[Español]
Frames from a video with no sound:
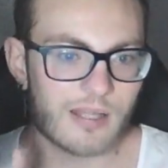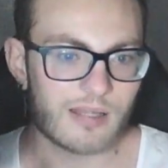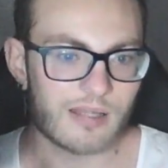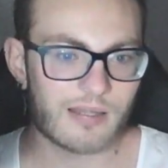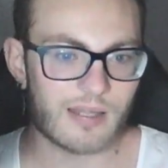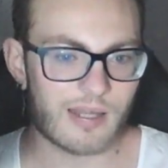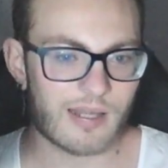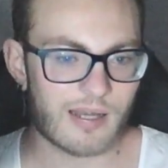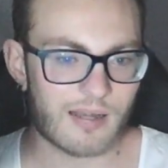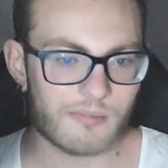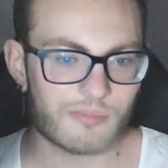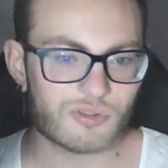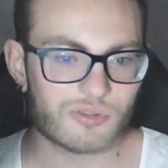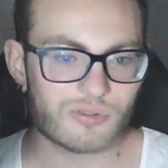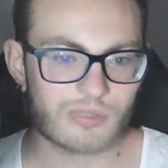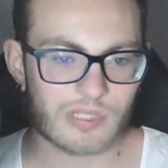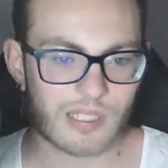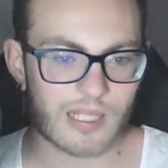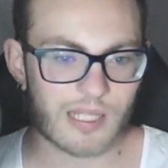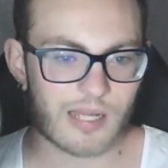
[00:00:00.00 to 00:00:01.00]
de la
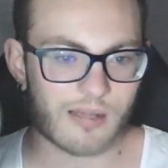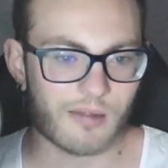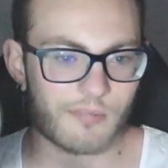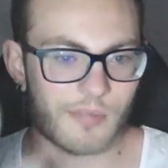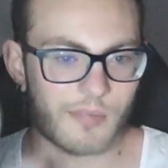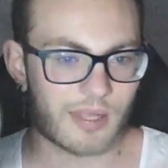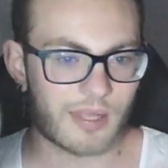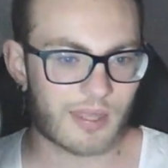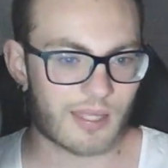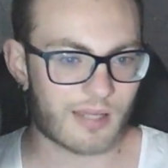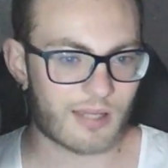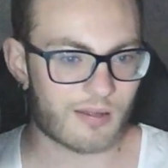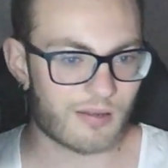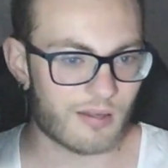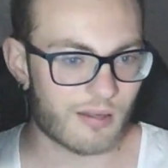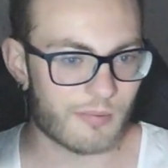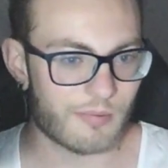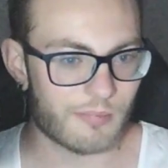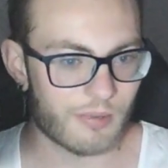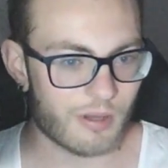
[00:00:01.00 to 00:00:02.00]
música comencé con
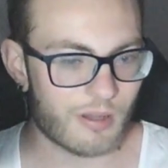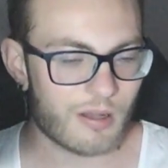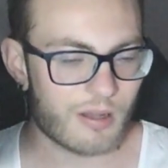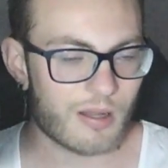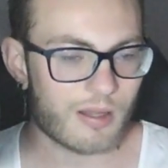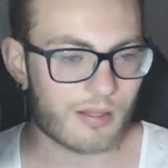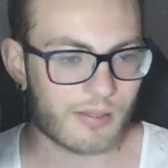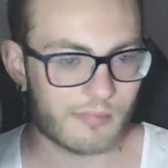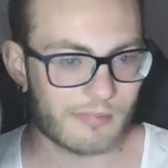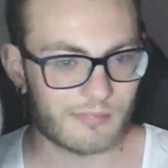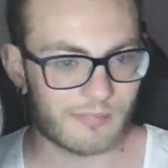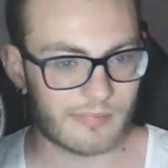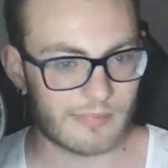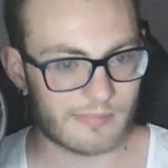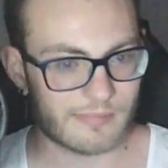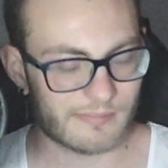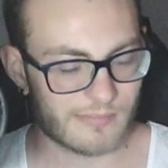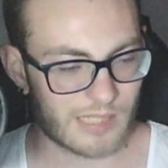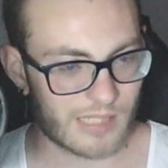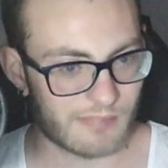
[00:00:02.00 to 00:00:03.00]
los blogs
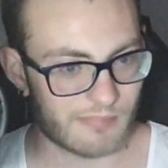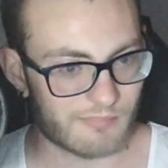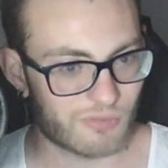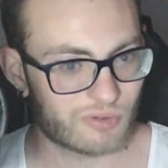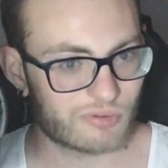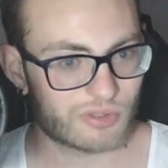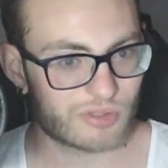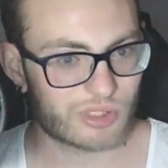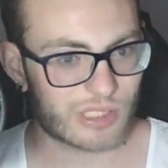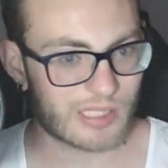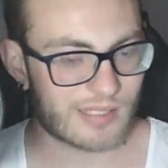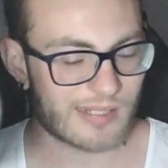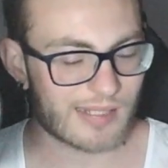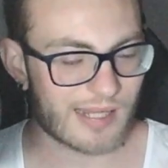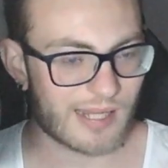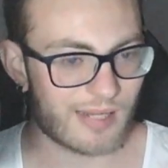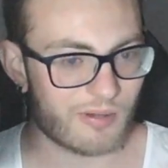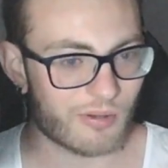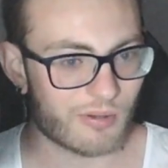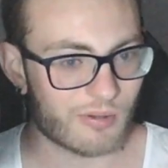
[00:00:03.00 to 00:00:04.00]
mm, y música,
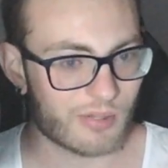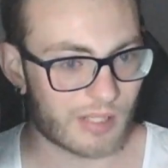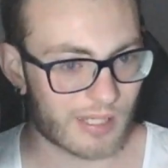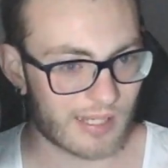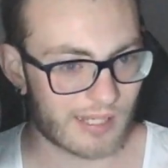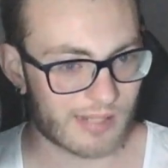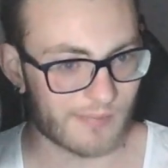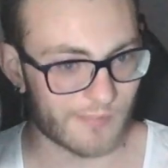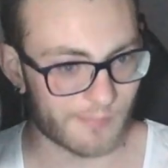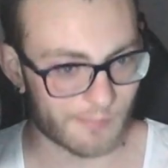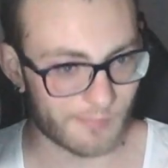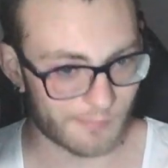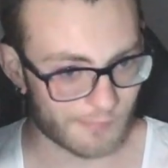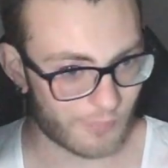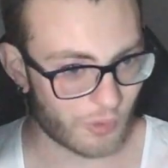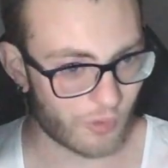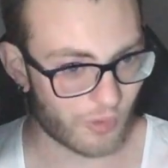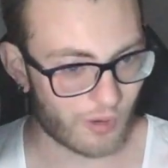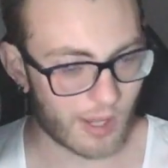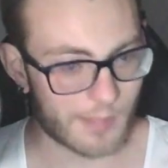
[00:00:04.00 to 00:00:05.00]
luego dejé un
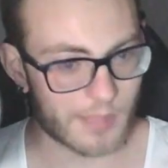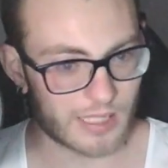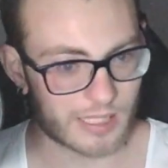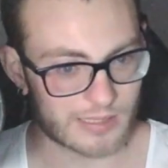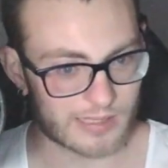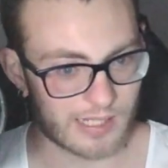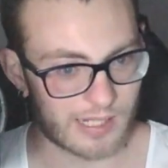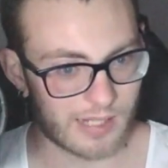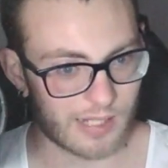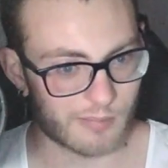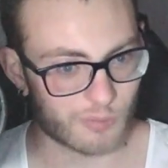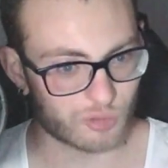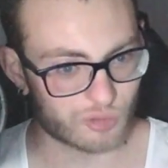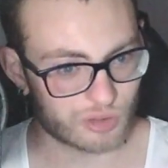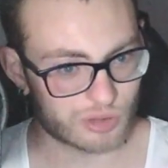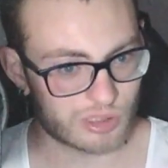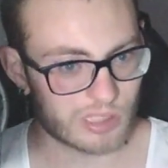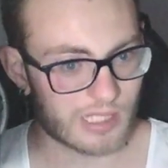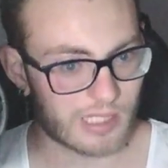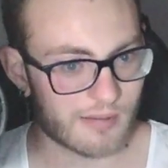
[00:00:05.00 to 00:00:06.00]
poco aparte la
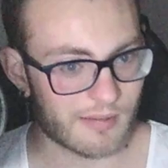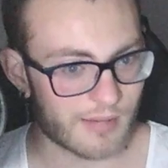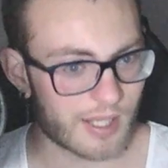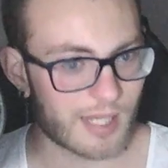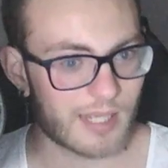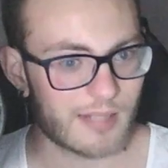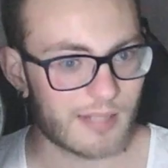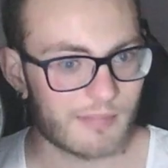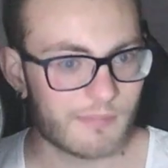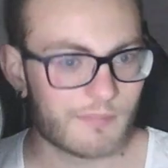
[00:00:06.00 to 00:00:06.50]
música, ¿vale?